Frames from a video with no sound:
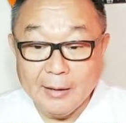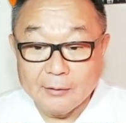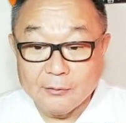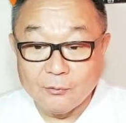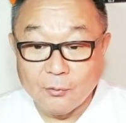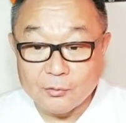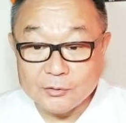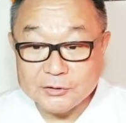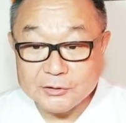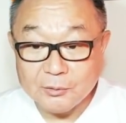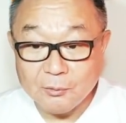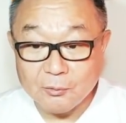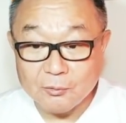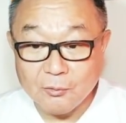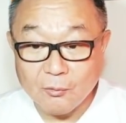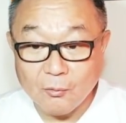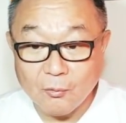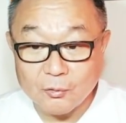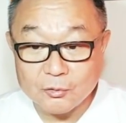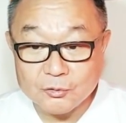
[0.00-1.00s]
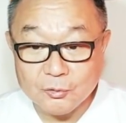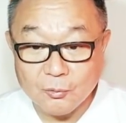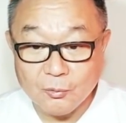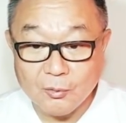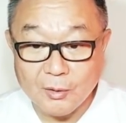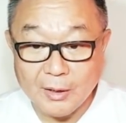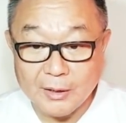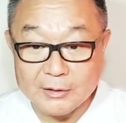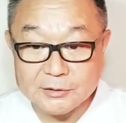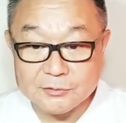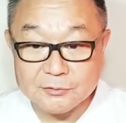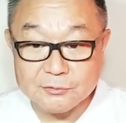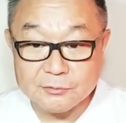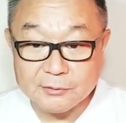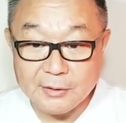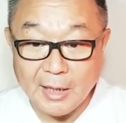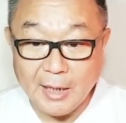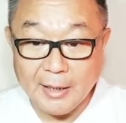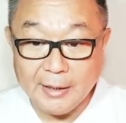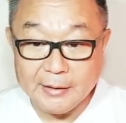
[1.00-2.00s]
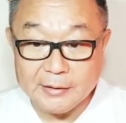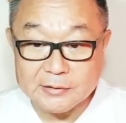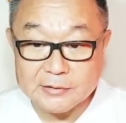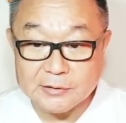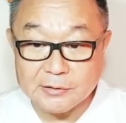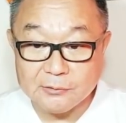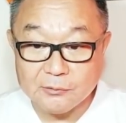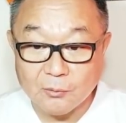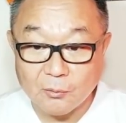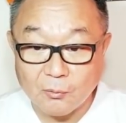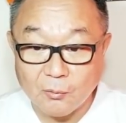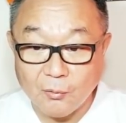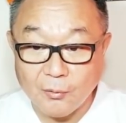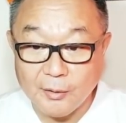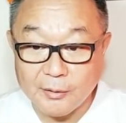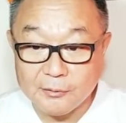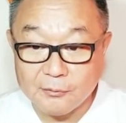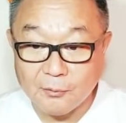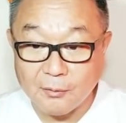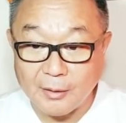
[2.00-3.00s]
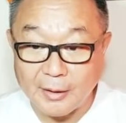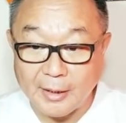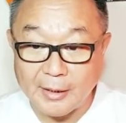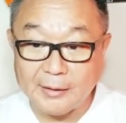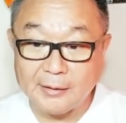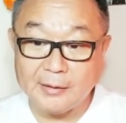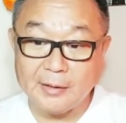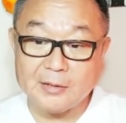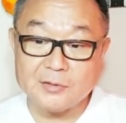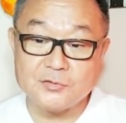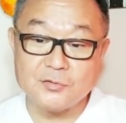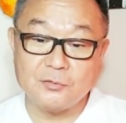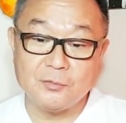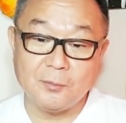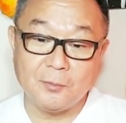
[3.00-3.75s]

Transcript: 後ほどご紹介するタイ人の声と連携する